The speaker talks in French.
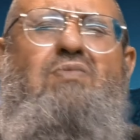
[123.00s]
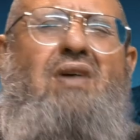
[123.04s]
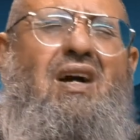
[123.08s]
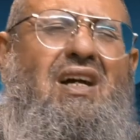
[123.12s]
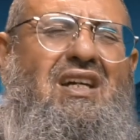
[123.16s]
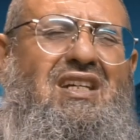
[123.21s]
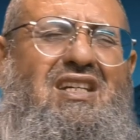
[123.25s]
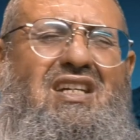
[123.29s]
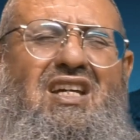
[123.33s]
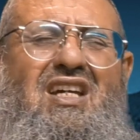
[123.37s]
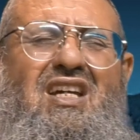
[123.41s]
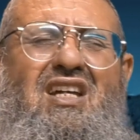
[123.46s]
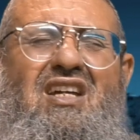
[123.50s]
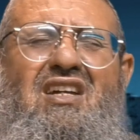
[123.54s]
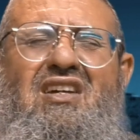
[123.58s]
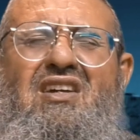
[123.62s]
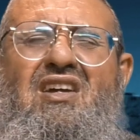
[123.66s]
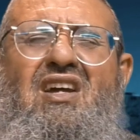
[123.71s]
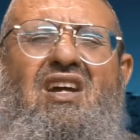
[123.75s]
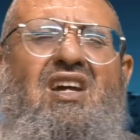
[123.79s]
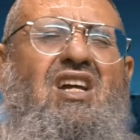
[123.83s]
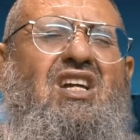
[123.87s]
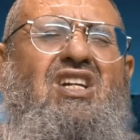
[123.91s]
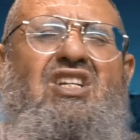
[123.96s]

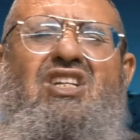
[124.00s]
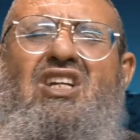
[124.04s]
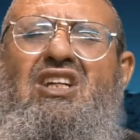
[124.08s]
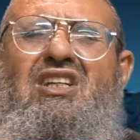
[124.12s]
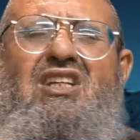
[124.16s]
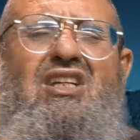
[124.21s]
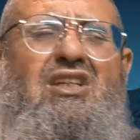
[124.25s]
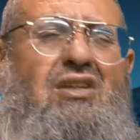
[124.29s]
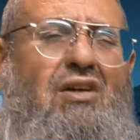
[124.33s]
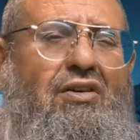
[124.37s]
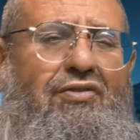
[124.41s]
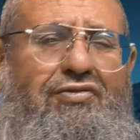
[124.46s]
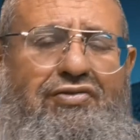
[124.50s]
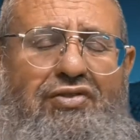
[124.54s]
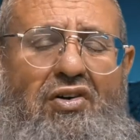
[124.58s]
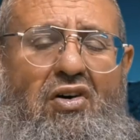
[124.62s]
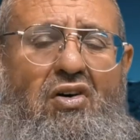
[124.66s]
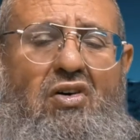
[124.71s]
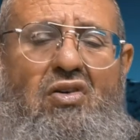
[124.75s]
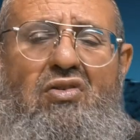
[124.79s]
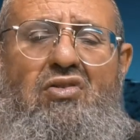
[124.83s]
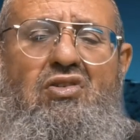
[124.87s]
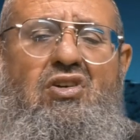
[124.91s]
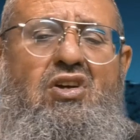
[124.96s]
marié et j'ai des
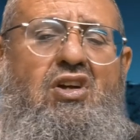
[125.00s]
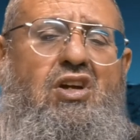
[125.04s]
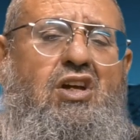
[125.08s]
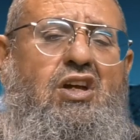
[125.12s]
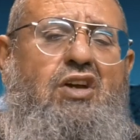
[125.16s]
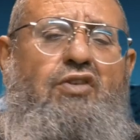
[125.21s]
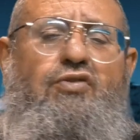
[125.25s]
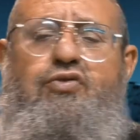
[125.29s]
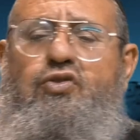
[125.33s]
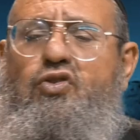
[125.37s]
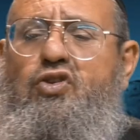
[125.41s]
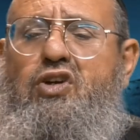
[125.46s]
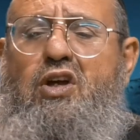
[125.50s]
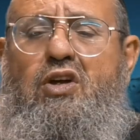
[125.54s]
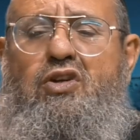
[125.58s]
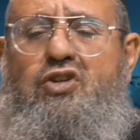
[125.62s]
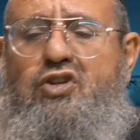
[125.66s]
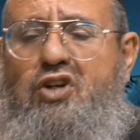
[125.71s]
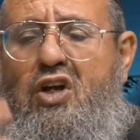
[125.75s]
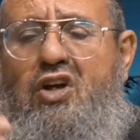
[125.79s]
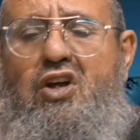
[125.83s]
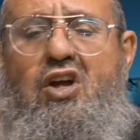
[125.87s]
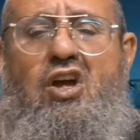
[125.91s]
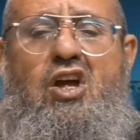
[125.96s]
enfants il faut que
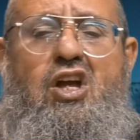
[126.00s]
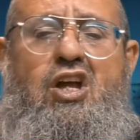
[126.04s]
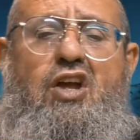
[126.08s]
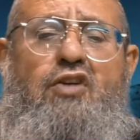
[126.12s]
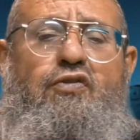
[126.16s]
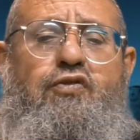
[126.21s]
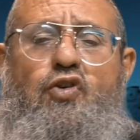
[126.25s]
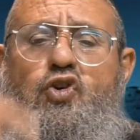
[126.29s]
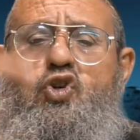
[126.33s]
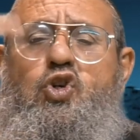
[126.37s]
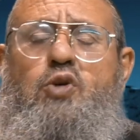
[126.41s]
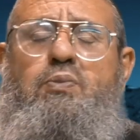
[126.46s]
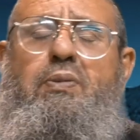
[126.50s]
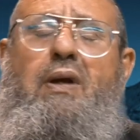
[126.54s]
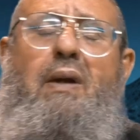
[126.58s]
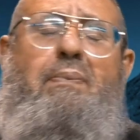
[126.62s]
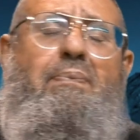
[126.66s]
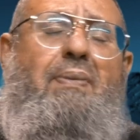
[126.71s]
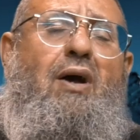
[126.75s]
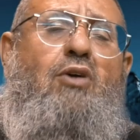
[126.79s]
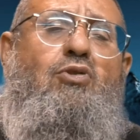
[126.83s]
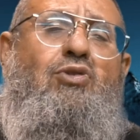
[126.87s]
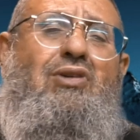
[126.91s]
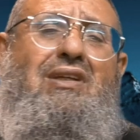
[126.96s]
je
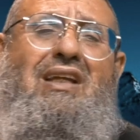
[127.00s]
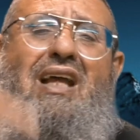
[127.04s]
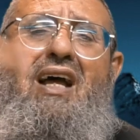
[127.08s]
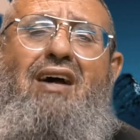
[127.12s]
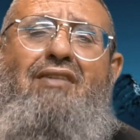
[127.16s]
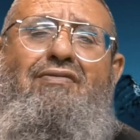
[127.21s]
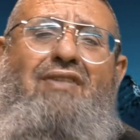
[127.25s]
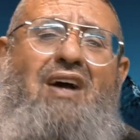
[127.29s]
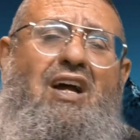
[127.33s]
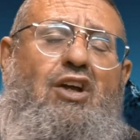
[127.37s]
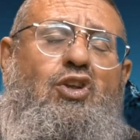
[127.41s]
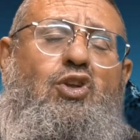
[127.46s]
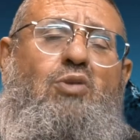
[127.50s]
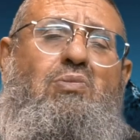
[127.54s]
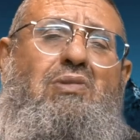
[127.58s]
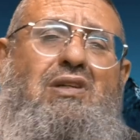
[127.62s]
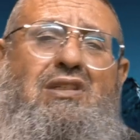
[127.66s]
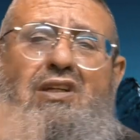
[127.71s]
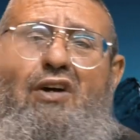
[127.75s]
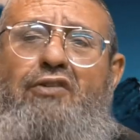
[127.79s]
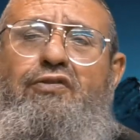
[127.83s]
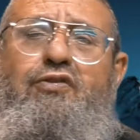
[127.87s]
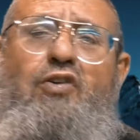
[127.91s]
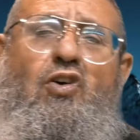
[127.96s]
prépare le travail de
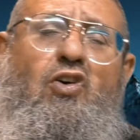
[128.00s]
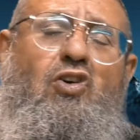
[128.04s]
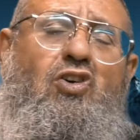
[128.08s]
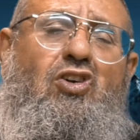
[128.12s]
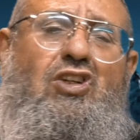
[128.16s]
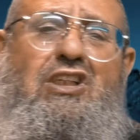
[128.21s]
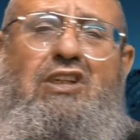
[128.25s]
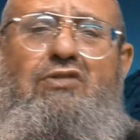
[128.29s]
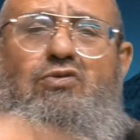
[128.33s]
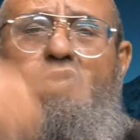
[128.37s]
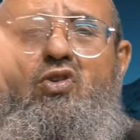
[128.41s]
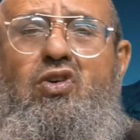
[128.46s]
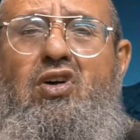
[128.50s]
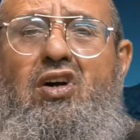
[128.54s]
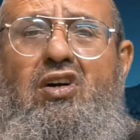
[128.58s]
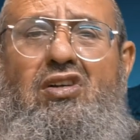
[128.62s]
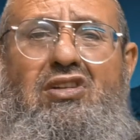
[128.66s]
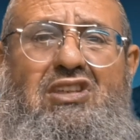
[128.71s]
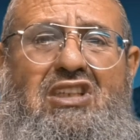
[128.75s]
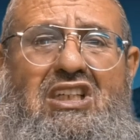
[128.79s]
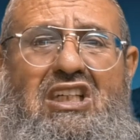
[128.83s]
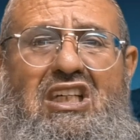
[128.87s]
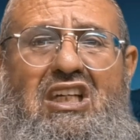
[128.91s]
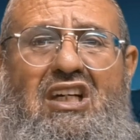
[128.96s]
mes enfants quand ils vont
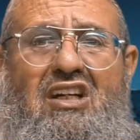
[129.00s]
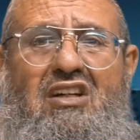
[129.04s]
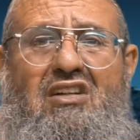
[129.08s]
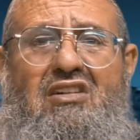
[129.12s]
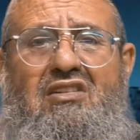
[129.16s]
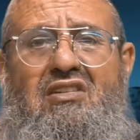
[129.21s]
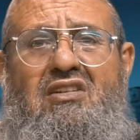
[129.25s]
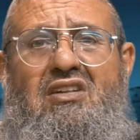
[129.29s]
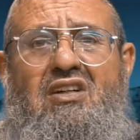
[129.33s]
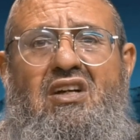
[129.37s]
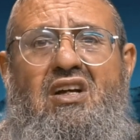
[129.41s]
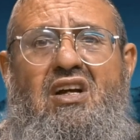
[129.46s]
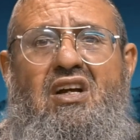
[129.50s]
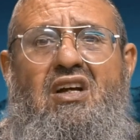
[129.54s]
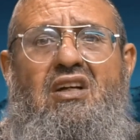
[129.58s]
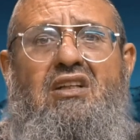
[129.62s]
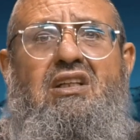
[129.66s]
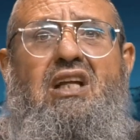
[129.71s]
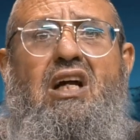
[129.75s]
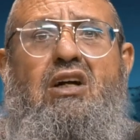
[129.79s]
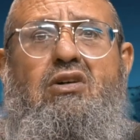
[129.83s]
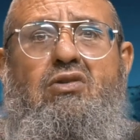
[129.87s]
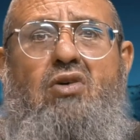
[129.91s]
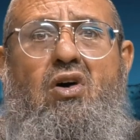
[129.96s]
grandir.
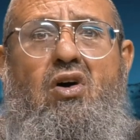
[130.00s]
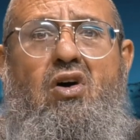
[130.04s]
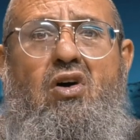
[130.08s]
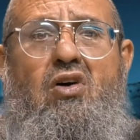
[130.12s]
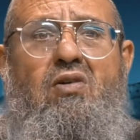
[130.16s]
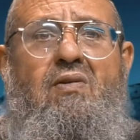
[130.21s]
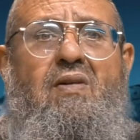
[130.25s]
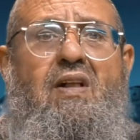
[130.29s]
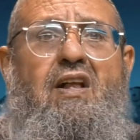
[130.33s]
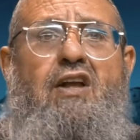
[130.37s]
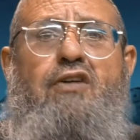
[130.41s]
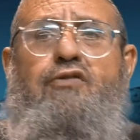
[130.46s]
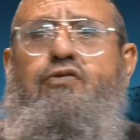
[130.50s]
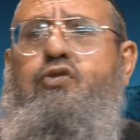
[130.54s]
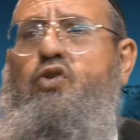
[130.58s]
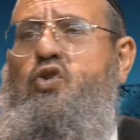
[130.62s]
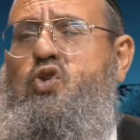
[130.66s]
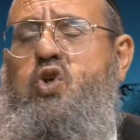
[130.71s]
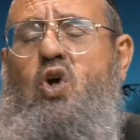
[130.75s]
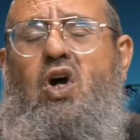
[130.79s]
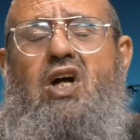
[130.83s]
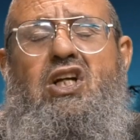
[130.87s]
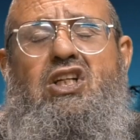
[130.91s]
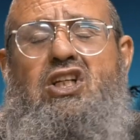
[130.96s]
D'accord Il faut que
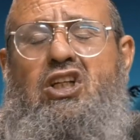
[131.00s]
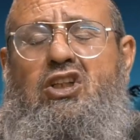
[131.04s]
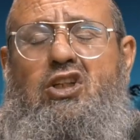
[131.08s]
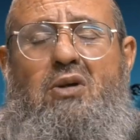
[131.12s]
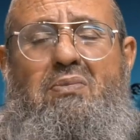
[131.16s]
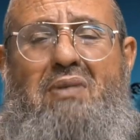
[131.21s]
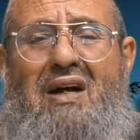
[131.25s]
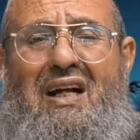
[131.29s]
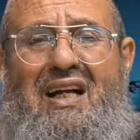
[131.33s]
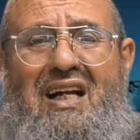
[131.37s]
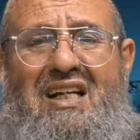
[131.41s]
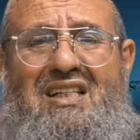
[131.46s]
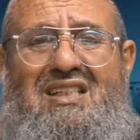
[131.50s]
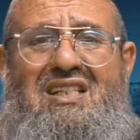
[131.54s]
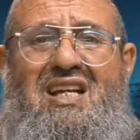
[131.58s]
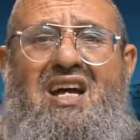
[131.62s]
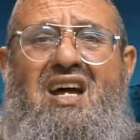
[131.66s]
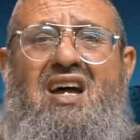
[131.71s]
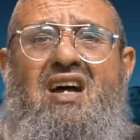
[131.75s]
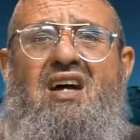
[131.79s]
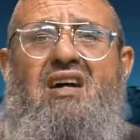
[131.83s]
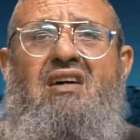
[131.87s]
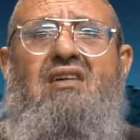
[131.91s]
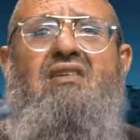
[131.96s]
je leur achète un
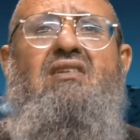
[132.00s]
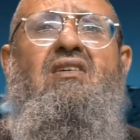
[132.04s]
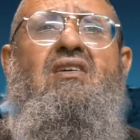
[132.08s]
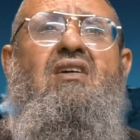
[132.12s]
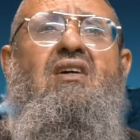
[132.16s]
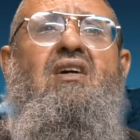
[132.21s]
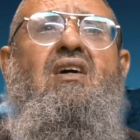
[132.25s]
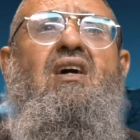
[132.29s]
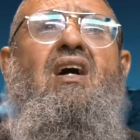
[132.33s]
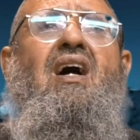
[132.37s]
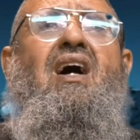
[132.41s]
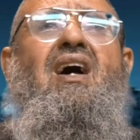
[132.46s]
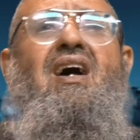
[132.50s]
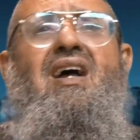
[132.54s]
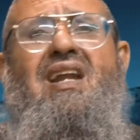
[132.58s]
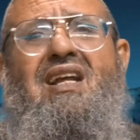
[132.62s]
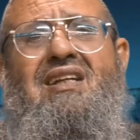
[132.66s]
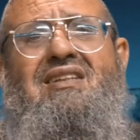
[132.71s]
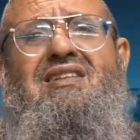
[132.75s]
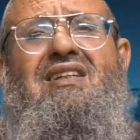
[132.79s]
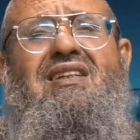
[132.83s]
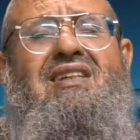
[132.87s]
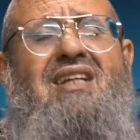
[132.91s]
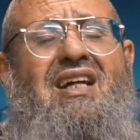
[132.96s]
magasin. Ah,
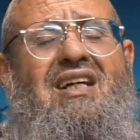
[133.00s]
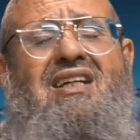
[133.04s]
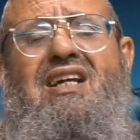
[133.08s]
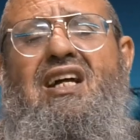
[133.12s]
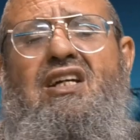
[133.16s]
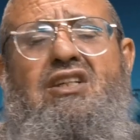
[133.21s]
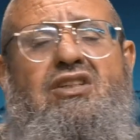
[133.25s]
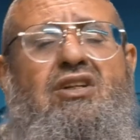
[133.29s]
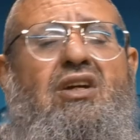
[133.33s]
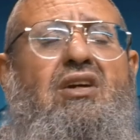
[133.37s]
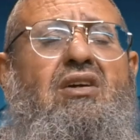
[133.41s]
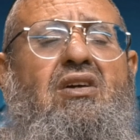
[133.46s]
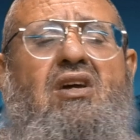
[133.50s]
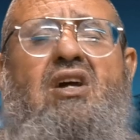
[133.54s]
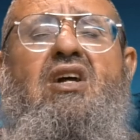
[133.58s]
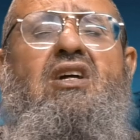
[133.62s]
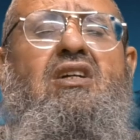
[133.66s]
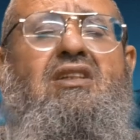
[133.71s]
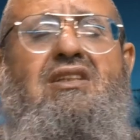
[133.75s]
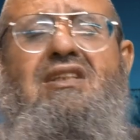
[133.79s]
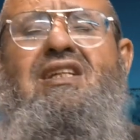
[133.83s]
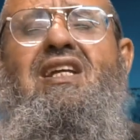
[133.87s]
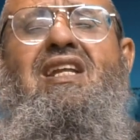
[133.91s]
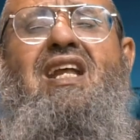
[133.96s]
la tzedaka,
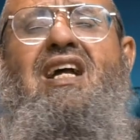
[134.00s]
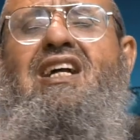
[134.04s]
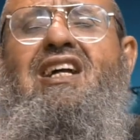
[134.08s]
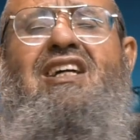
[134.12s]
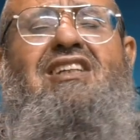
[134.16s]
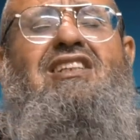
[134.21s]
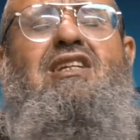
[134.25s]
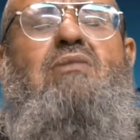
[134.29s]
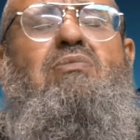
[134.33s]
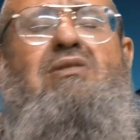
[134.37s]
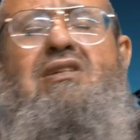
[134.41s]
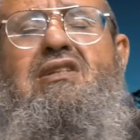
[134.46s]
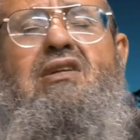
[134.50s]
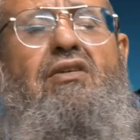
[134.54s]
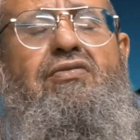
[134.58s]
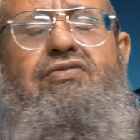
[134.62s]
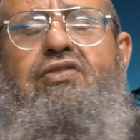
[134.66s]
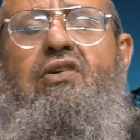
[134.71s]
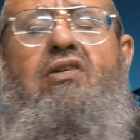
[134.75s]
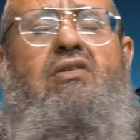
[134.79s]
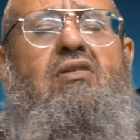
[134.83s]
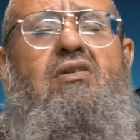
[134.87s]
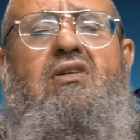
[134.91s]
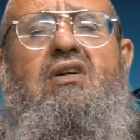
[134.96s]
tzedaka, c'est mes
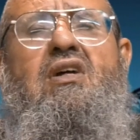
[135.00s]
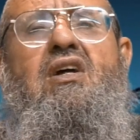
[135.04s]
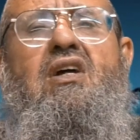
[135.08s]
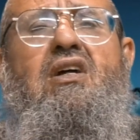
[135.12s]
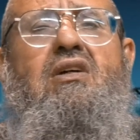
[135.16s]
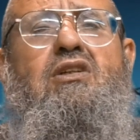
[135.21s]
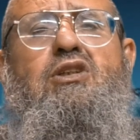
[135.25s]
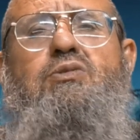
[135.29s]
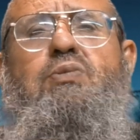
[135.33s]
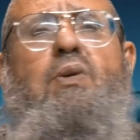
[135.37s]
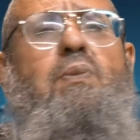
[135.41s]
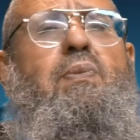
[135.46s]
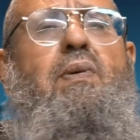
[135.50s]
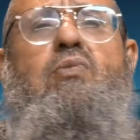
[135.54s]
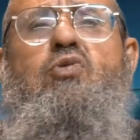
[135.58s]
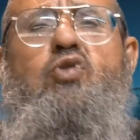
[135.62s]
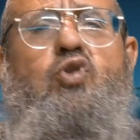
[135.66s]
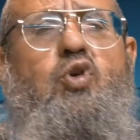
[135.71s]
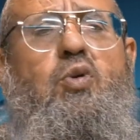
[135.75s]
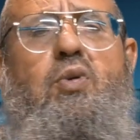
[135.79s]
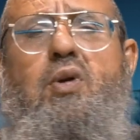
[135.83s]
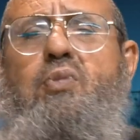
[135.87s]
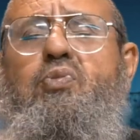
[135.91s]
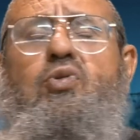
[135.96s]
enfants. Je peux pas
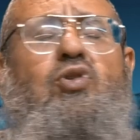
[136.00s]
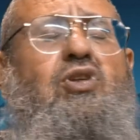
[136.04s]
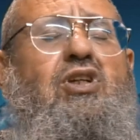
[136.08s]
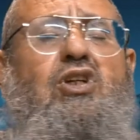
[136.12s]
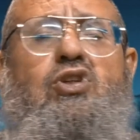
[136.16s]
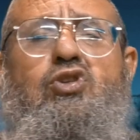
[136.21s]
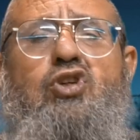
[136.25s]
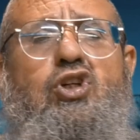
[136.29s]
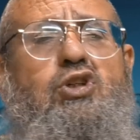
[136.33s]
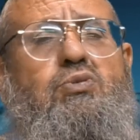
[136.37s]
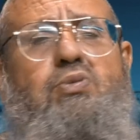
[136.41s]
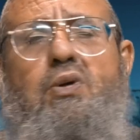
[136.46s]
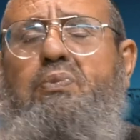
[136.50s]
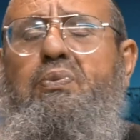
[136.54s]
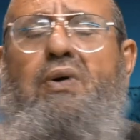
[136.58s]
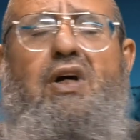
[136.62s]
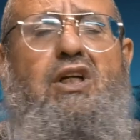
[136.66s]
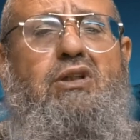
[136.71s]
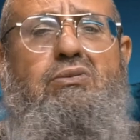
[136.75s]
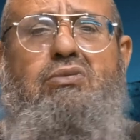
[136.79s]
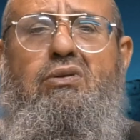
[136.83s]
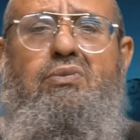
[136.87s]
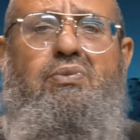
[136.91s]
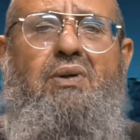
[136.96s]
m'occuper pour deux ans. Je peux
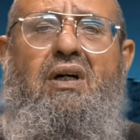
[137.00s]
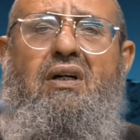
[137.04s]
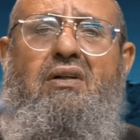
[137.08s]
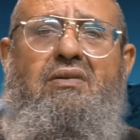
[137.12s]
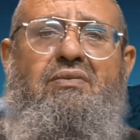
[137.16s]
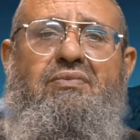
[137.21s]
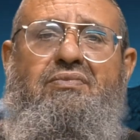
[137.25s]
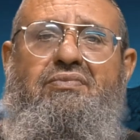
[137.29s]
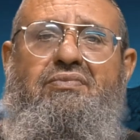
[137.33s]
pas, je peux pas.